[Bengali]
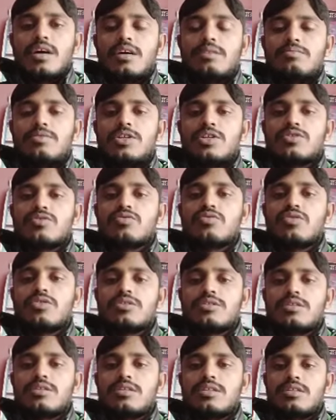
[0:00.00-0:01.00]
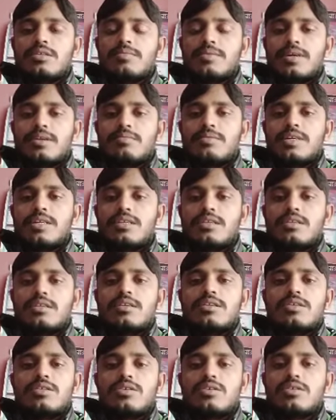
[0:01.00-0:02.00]
হাইব্রিড ক্রস নিতে পারবেন
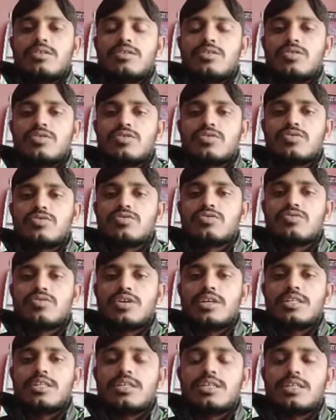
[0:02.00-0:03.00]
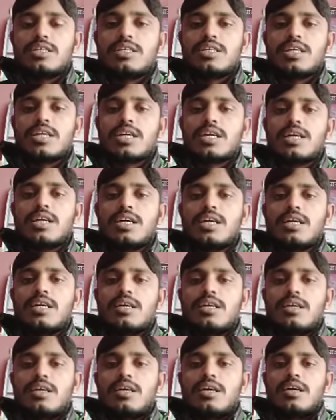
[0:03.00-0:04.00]
ছয়ত্রিশ টাকায়
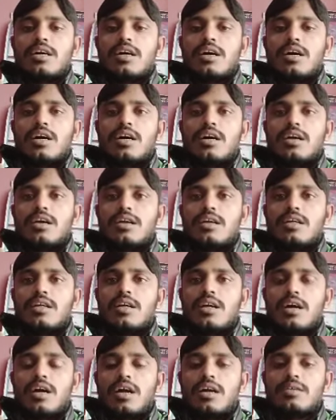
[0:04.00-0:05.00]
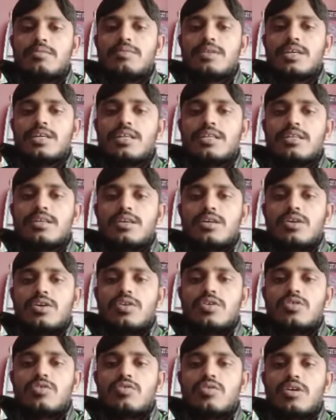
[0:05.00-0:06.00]
হাইব্রিড
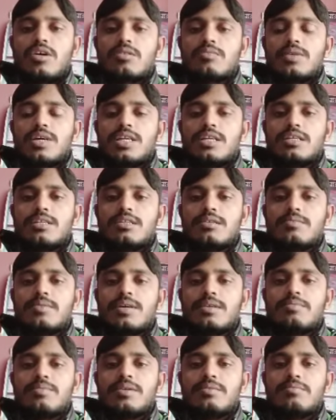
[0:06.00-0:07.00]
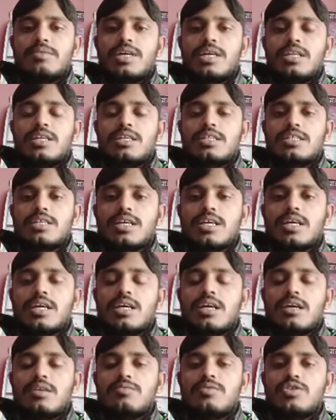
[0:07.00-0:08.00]
নর্মাল নিতে পারবেন বিয়াল্লিশ
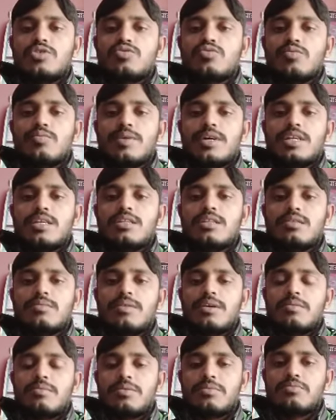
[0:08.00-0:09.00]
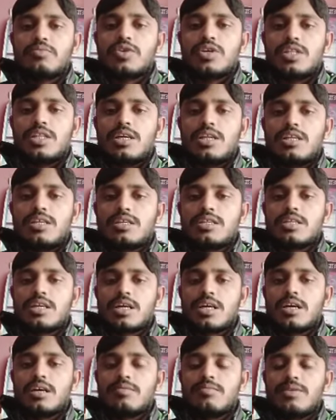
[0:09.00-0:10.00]
টাকায় হাইব্রিড সুপার নিতে পারবেন পঁয়তাল্লিশ
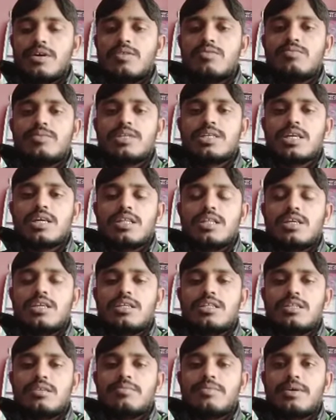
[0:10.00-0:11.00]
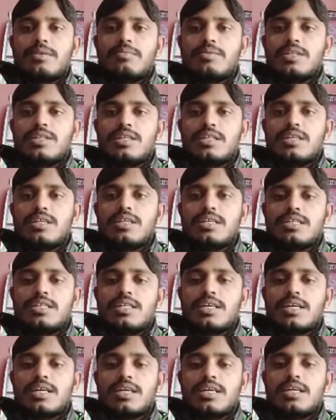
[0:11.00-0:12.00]
টাকায় ফাউমি সাদা নিতে পারবেন তিরিশ
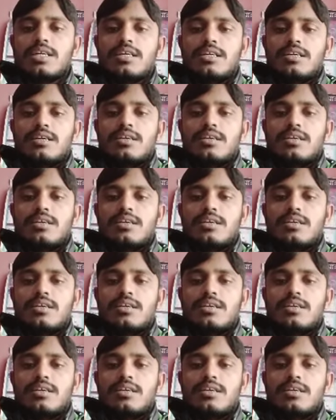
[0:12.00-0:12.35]
টাকায়